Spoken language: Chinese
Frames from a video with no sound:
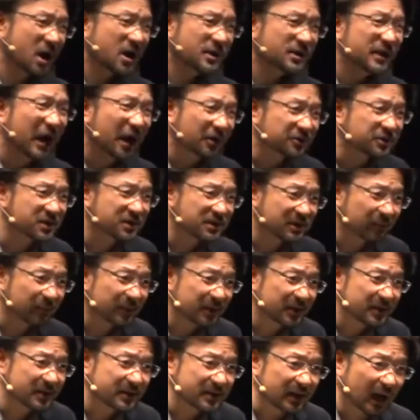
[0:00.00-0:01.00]
仰是什么
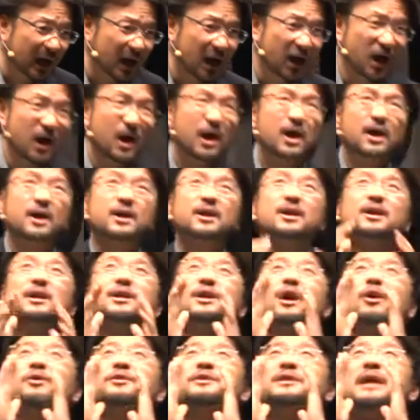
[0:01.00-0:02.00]
意思啊？你
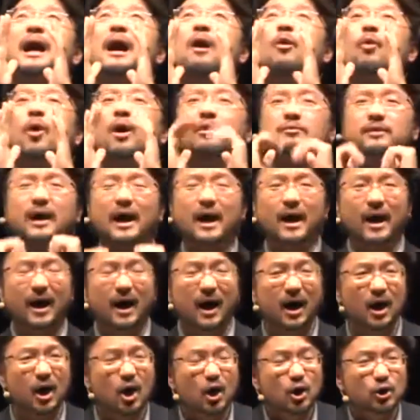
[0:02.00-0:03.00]
要仰望他，
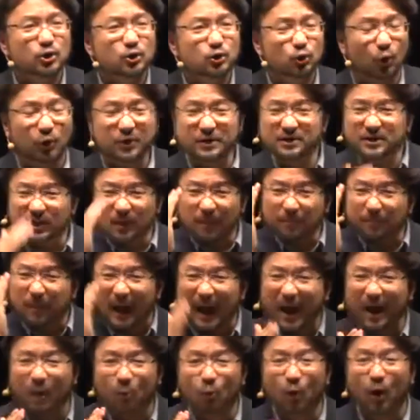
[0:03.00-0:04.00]
所以这个
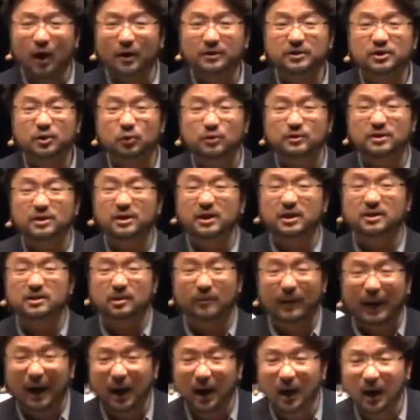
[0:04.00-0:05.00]
盼望就是一个
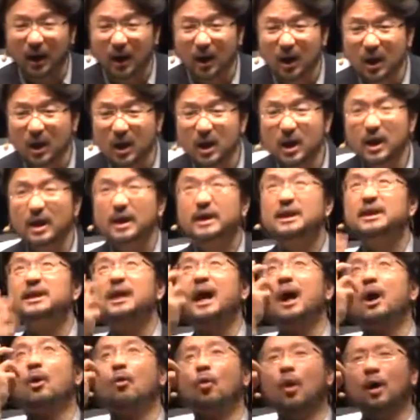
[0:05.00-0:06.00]
什么
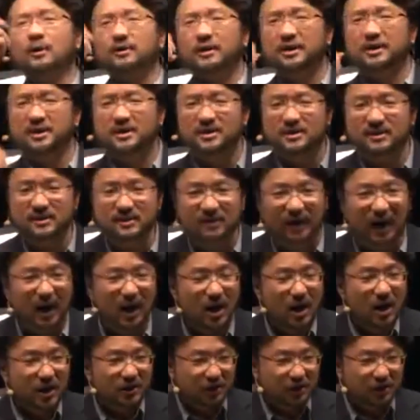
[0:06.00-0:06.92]
仰望的意思啊？